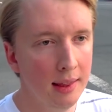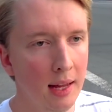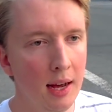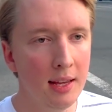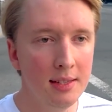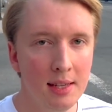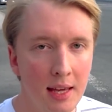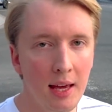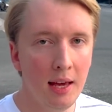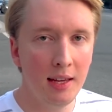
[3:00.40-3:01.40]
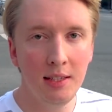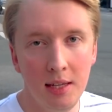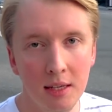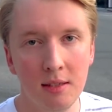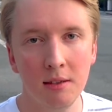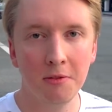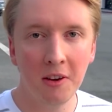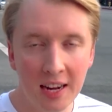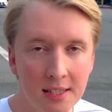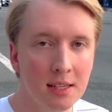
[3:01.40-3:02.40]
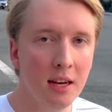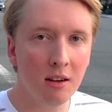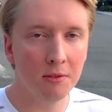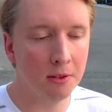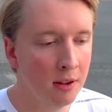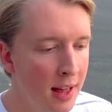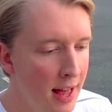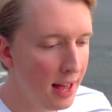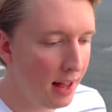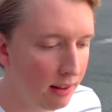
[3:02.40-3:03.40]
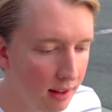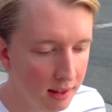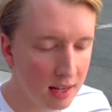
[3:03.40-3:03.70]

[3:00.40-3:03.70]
на языке индейцев ацтеков это